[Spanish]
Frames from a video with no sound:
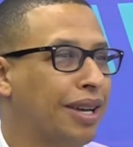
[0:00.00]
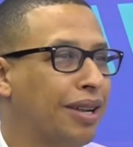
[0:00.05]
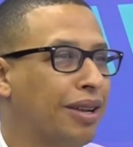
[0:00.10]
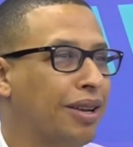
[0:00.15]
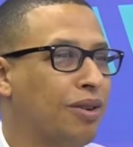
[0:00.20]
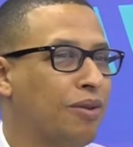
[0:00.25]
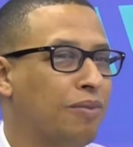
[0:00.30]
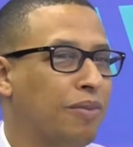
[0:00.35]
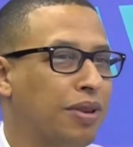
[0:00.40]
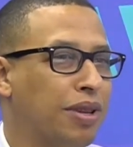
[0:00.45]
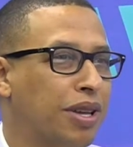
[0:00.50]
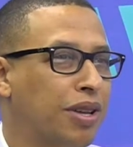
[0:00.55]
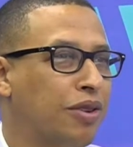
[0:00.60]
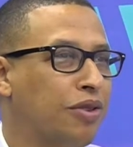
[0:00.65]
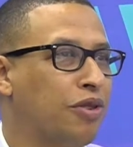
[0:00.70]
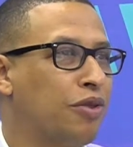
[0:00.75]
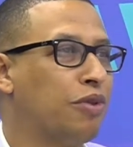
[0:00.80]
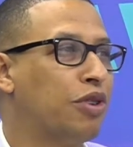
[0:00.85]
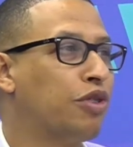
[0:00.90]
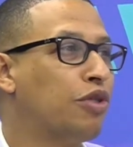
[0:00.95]
eh, compañero,
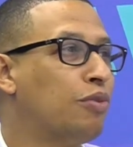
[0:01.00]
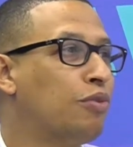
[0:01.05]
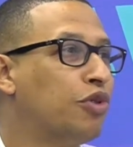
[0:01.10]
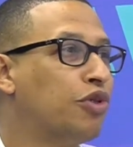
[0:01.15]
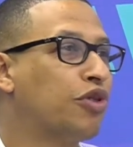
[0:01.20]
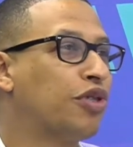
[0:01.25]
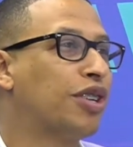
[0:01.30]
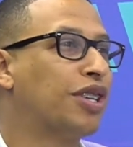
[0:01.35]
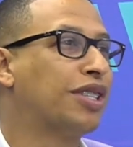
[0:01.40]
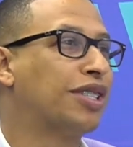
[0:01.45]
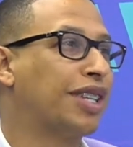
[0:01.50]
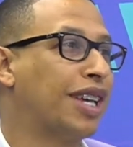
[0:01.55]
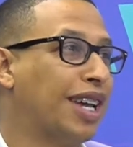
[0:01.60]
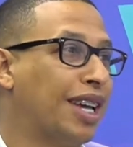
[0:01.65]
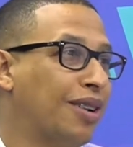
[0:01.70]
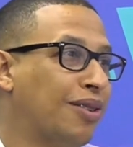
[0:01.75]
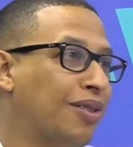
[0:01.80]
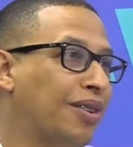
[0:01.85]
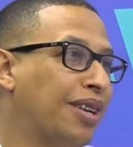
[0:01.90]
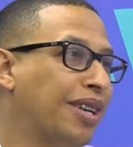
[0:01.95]
yo he visto mucho
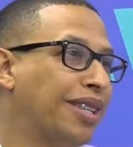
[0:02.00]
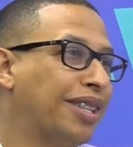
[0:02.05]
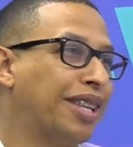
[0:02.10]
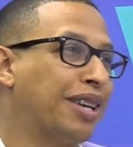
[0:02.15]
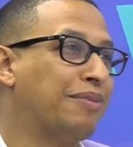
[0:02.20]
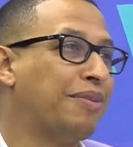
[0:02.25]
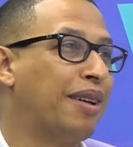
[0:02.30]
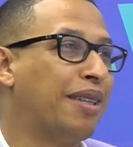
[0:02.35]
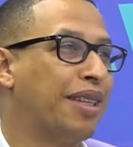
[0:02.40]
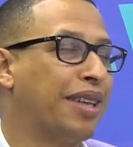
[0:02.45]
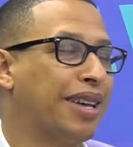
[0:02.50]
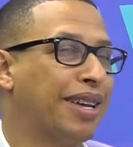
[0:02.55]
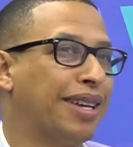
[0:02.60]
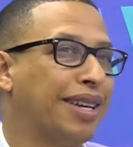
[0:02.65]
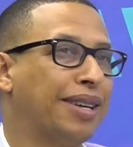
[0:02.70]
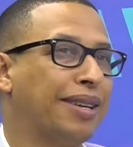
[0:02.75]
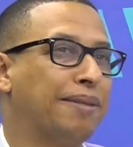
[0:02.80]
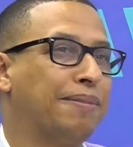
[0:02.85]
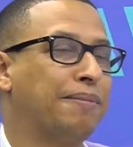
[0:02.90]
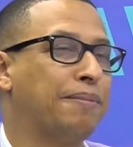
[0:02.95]
recelo en tema
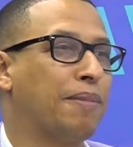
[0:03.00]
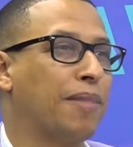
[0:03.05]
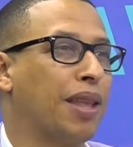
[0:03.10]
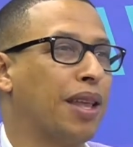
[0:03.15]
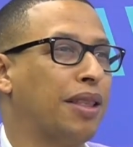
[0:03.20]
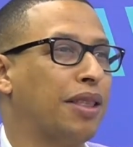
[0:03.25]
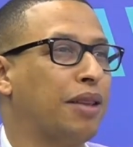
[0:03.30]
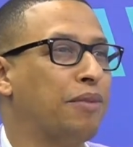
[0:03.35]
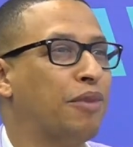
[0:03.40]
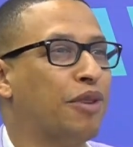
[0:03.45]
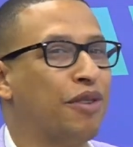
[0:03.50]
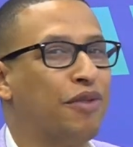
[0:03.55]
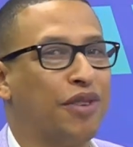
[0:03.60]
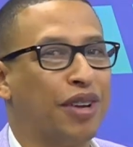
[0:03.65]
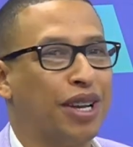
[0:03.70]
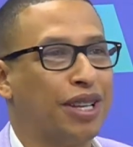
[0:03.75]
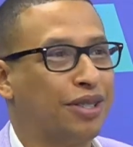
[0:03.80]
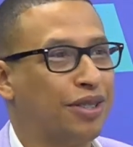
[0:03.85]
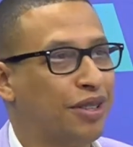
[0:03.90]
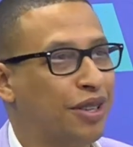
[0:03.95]
de, de
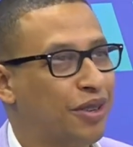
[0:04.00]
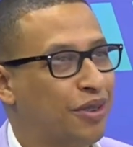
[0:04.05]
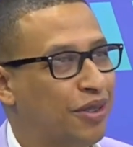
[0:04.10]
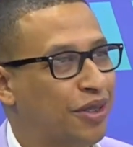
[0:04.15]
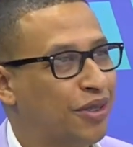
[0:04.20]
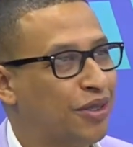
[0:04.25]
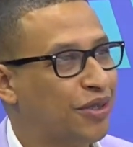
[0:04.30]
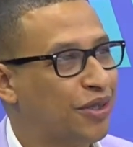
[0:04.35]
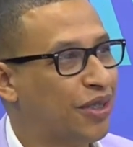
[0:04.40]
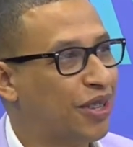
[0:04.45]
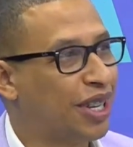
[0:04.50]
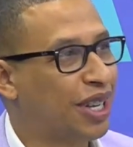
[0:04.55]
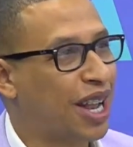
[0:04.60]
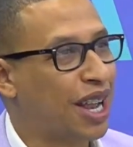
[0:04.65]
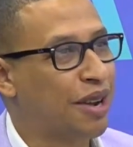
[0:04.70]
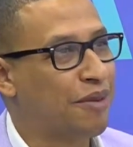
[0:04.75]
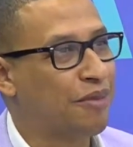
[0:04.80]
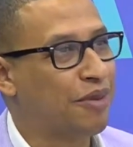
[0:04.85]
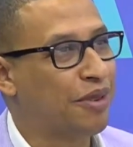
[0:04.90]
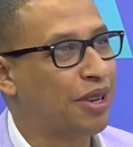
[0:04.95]
modificación de constitución en
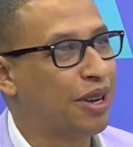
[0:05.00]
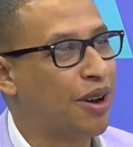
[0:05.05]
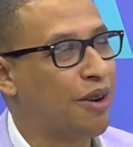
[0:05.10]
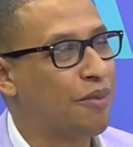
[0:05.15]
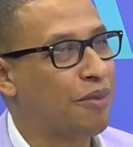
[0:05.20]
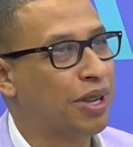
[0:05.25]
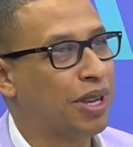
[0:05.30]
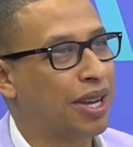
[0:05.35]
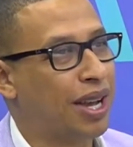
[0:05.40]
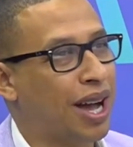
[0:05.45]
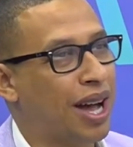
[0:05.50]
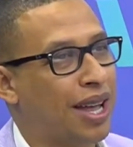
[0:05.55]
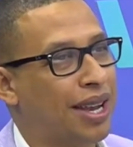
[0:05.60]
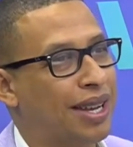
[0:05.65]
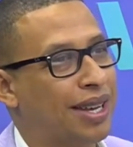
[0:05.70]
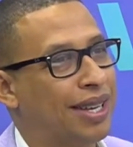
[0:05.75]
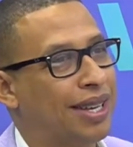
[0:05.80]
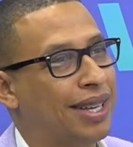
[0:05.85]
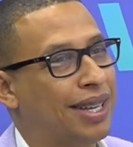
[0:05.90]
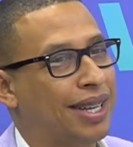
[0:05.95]
la República
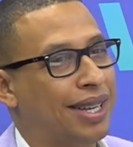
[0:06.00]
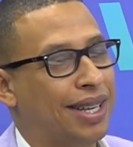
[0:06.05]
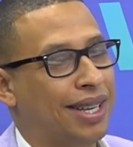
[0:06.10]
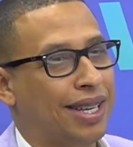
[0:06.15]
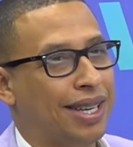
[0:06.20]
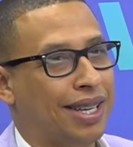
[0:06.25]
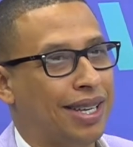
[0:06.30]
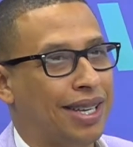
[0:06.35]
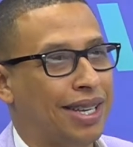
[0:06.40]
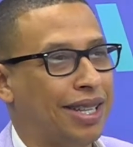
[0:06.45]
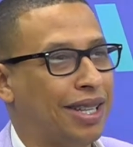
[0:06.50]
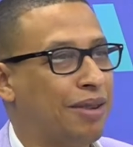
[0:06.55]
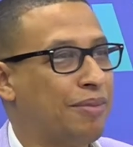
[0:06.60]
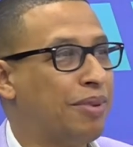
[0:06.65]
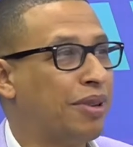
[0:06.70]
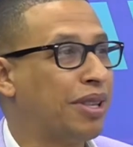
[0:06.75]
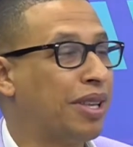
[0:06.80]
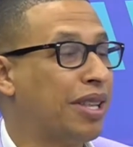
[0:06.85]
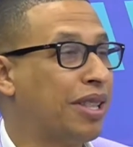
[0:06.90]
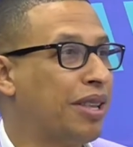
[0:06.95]
Dominicana
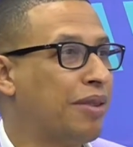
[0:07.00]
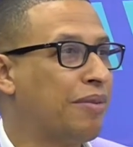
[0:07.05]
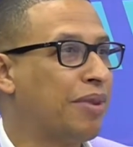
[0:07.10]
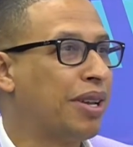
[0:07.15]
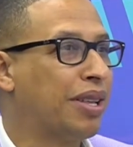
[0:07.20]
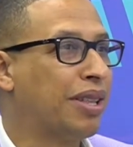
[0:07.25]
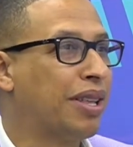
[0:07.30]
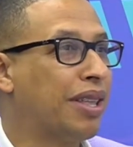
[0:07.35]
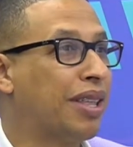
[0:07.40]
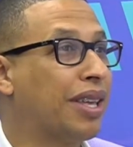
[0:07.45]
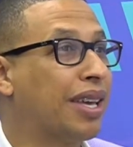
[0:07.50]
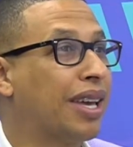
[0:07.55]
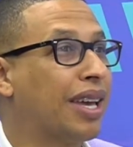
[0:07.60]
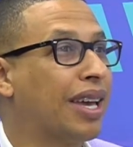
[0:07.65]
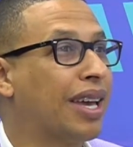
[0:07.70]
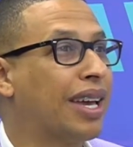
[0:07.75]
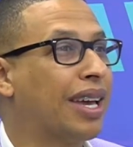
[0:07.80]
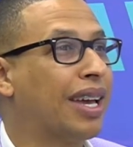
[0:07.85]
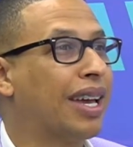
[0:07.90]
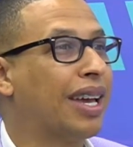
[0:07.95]
independientemente de
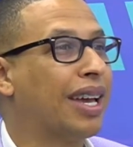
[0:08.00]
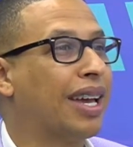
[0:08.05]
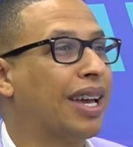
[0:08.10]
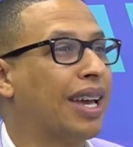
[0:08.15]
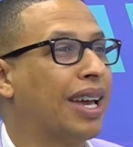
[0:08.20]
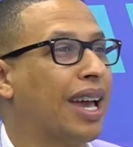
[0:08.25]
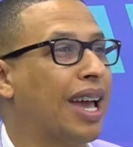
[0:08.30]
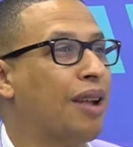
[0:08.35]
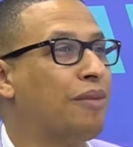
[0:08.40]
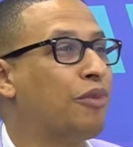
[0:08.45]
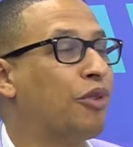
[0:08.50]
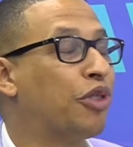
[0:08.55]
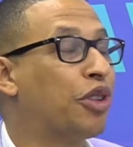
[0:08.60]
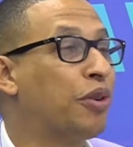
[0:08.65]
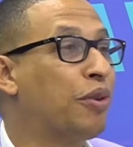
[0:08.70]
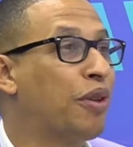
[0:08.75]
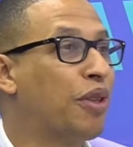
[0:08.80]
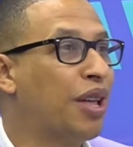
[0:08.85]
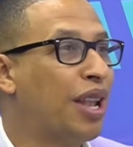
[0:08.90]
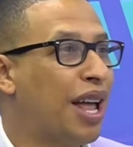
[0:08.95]
que el
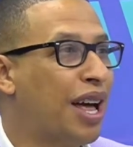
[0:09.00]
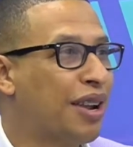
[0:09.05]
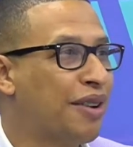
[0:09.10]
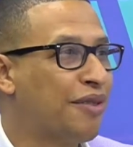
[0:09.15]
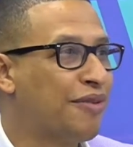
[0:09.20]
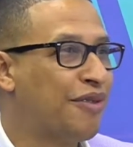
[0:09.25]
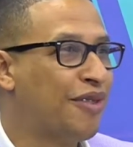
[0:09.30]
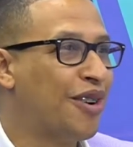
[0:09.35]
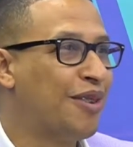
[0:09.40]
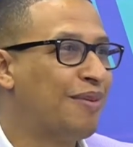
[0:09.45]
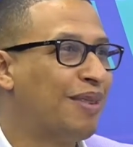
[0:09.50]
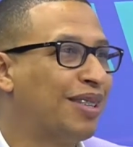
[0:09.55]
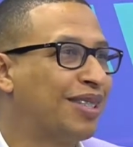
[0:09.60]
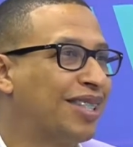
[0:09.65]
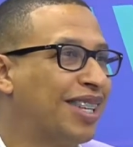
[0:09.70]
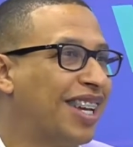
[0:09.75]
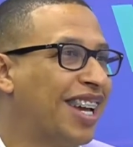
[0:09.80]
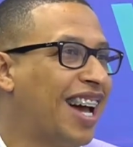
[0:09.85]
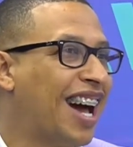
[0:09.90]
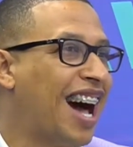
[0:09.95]
motivo de la reforma
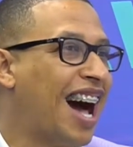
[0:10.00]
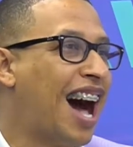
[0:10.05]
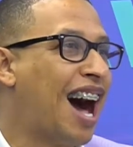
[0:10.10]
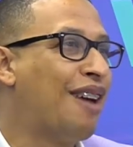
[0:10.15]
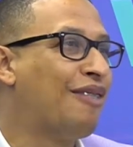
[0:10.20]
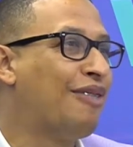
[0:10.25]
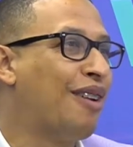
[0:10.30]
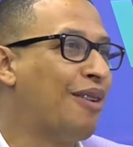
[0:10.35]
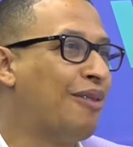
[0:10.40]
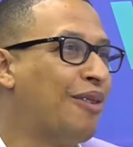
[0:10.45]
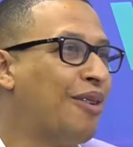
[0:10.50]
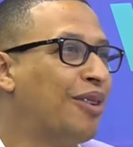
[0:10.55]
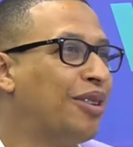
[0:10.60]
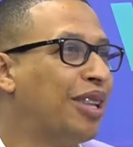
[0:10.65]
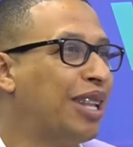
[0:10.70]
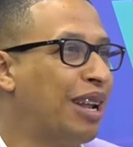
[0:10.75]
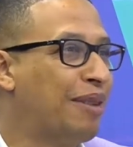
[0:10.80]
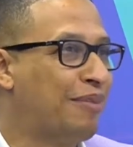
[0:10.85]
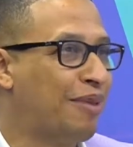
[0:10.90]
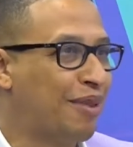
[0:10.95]
sea a
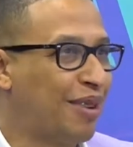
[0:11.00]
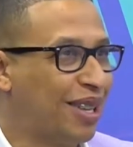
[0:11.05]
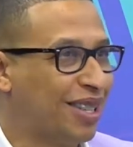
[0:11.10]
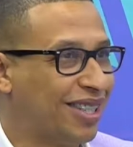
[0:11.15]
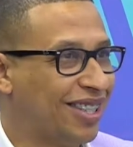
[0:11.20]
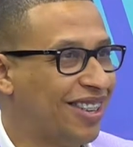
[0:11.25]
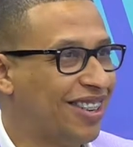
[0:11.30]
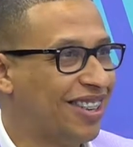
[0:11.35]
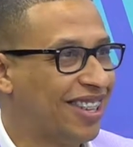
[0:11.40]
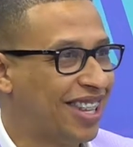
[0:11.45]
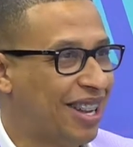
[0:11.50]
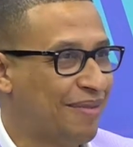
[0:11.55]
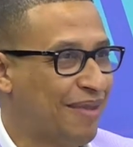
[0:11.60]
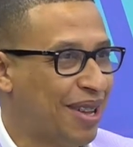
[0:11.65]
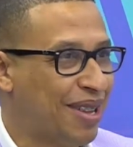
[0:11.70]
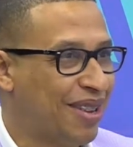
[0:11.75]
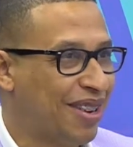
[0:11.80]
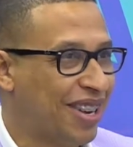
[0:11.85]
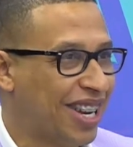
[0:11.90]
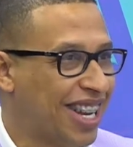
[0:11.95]
favor de la población y de la
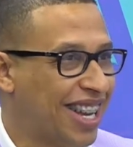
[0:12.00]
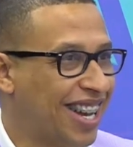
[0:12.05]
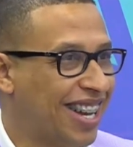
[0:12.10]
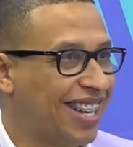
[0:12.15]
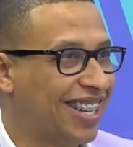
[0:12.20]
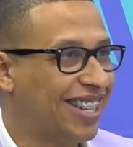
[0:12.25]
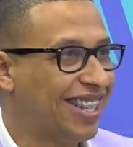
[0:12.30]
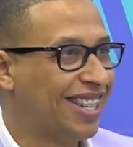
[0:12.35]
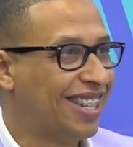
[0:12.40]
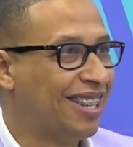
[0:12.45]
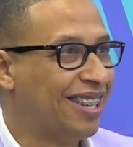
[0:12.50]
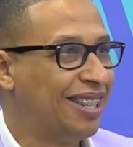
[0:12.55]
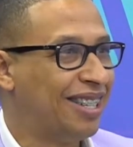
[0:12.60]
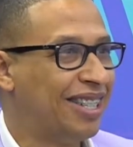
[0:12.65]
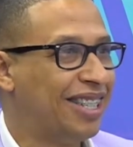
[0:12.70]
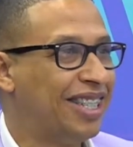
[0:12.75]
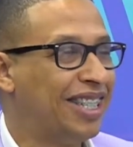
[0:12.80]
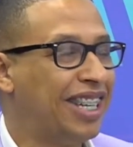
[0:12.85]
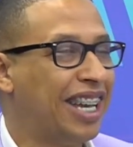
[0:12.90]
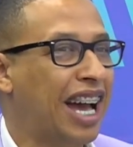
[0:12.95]
mayoría
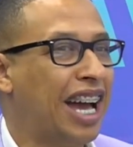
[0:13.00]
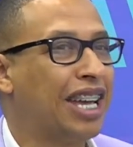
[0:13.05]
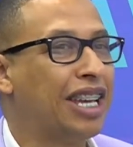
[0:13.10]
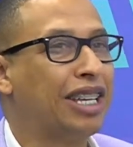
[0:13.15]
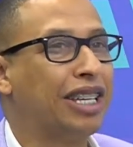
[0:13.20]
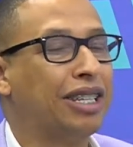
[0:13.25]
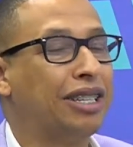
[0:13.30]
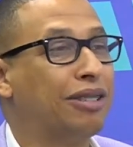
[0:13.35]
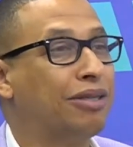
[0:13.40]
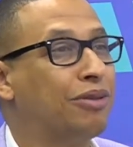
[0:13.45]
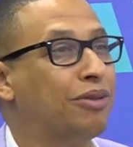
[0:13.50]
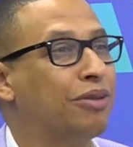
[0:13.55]
y hay